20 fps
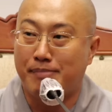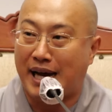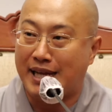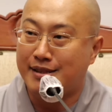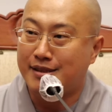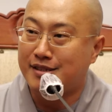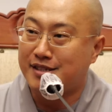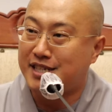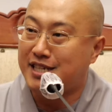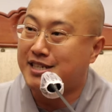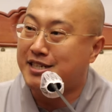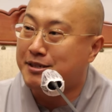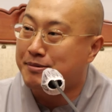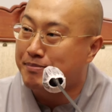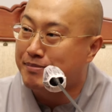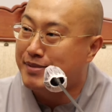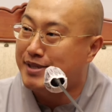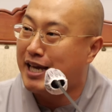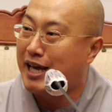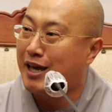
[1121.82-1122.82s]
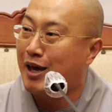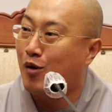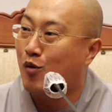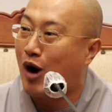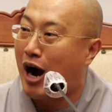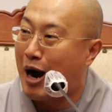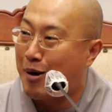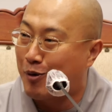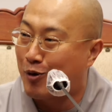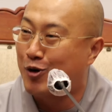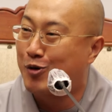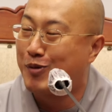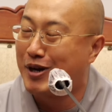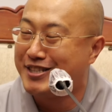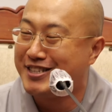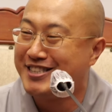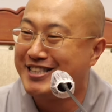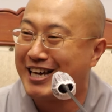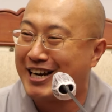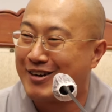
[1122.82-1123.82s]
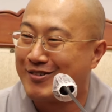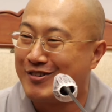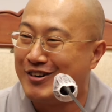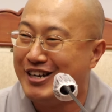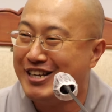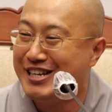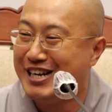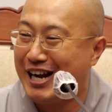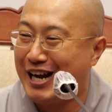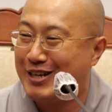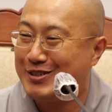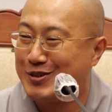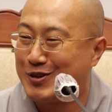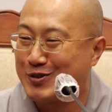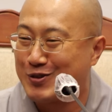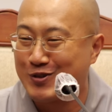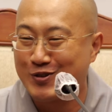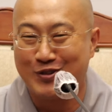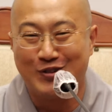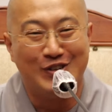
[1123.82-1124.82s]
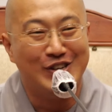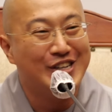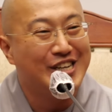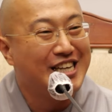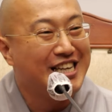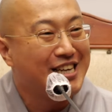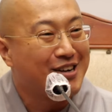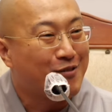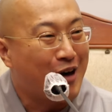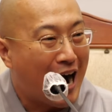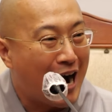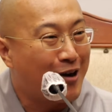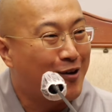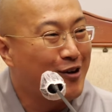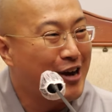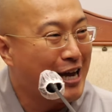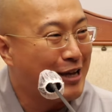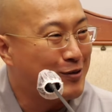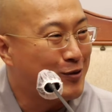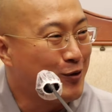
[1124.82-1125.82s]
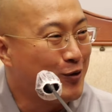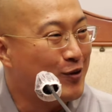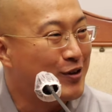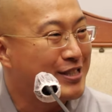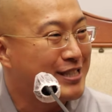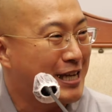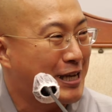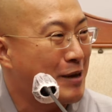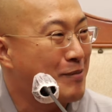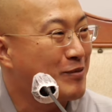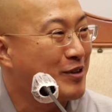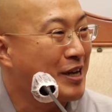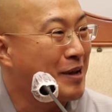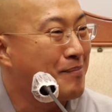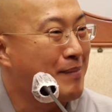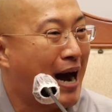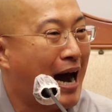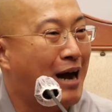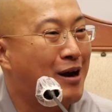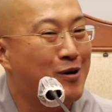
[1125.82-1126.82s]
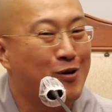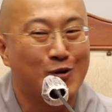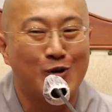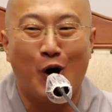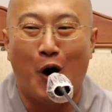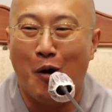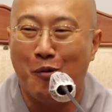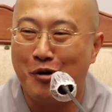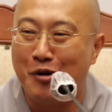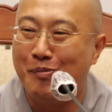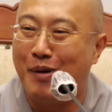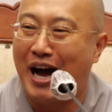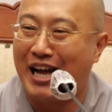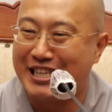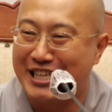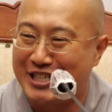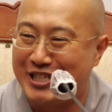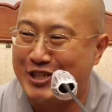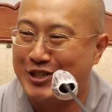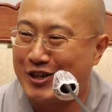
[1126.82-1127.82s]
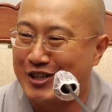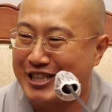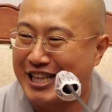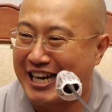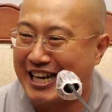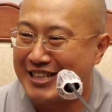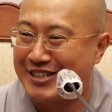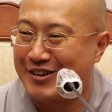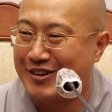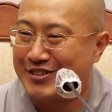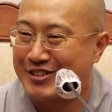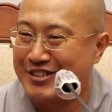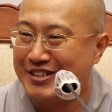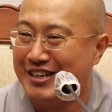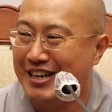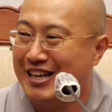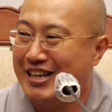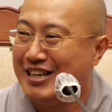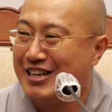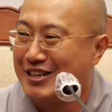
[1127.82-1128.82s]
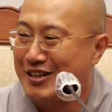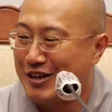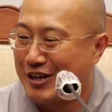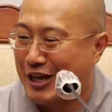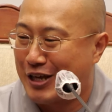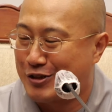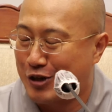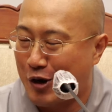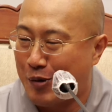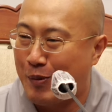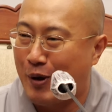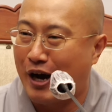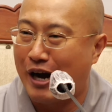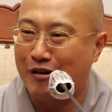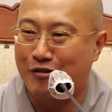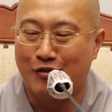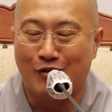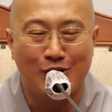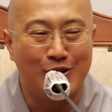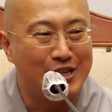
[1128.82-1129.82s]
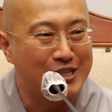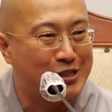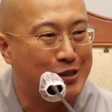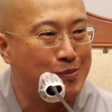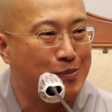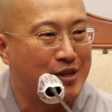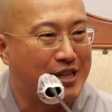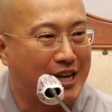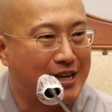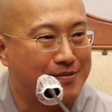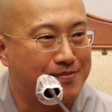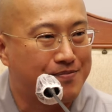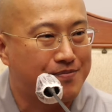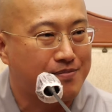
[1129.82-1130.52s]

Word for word: 반드시 금생의 과보를 받는다라고 할 정도고, 과거에도 사람들이 말로 업을 많이 지었다라는 것을 그렇게 설명하고 있습니다.